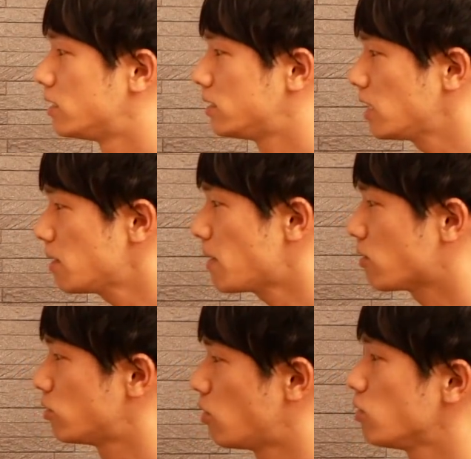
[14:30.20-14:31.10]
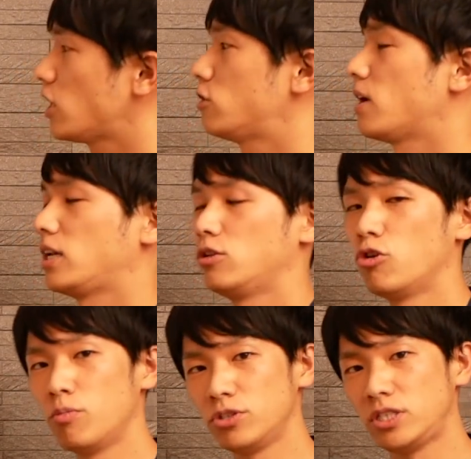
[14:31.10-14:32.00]
で、まあ、この大きく分けて
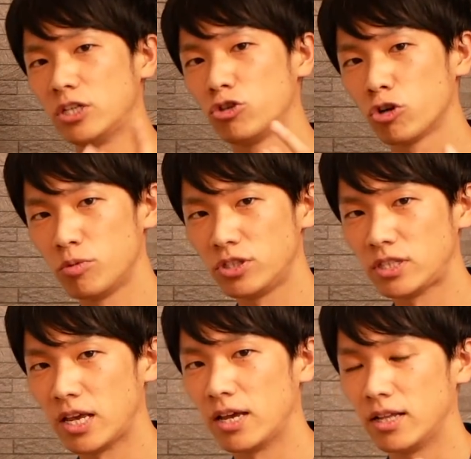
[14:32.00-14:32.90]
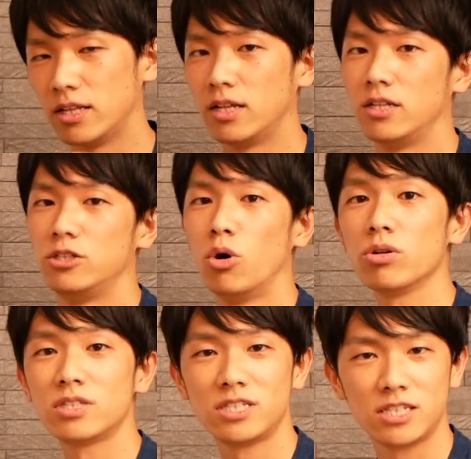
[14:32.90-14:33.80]
動物性、植物性、
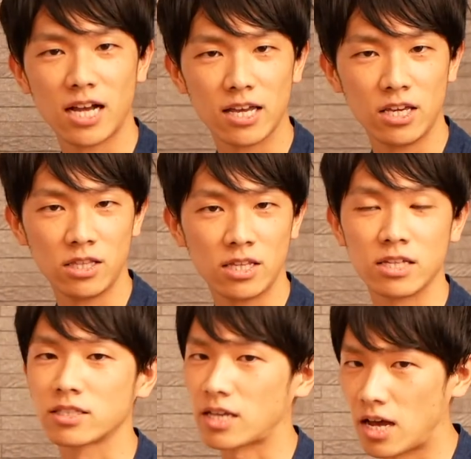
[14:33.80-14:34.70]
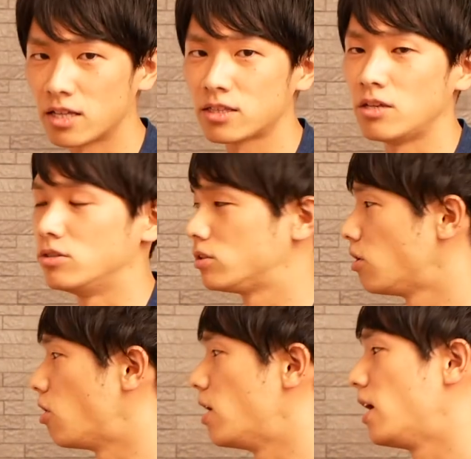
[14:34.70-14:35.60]
どっちがいいんですかっていう
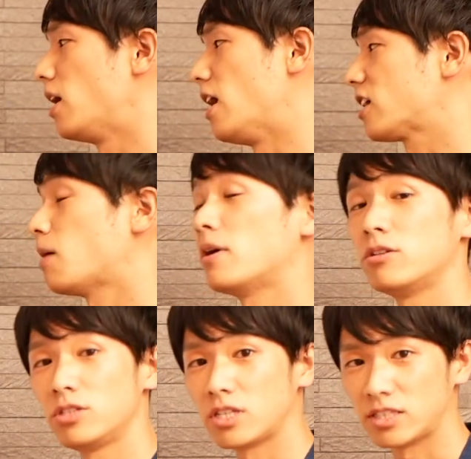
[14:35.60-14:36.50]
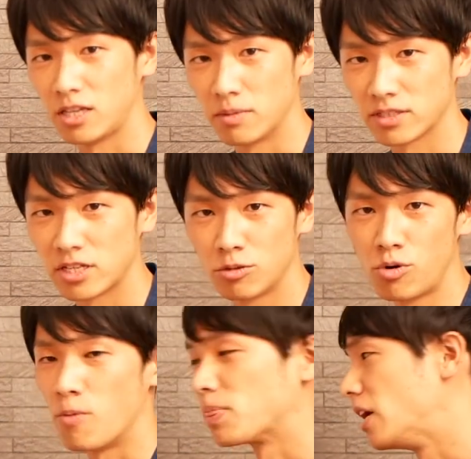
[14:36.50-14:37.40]
と、赤丸つけていますけど
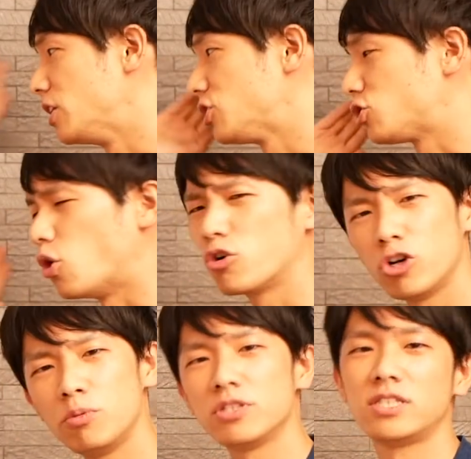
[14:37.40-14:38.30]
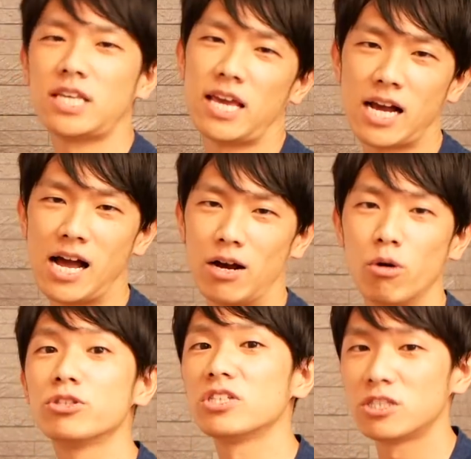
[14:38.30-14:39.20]
も、植物性が
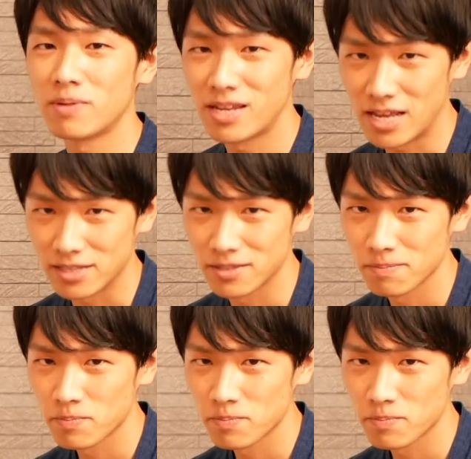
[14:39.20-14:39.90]
おすすめです。